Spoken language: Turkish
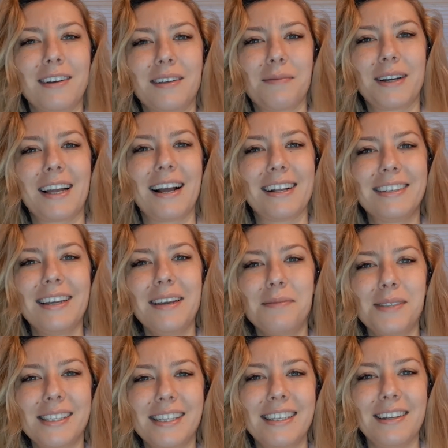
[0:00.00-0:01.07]
aklıma geldi. Hem
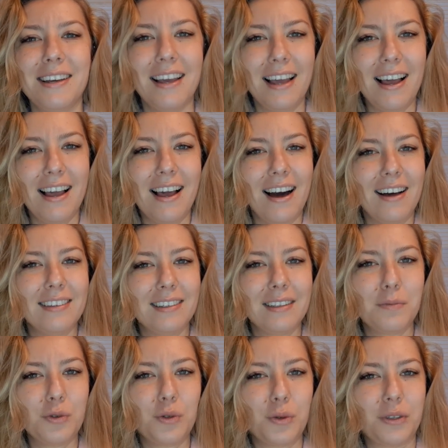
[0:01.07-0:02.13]
size de
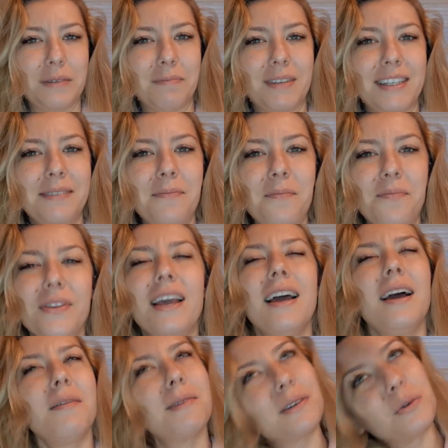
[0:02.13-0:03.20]
anlatmış olayım dedim.
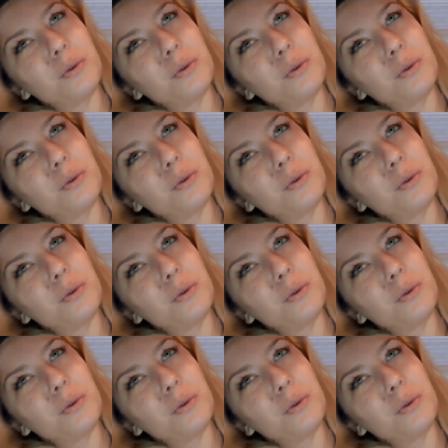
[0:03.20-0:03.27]
Hemen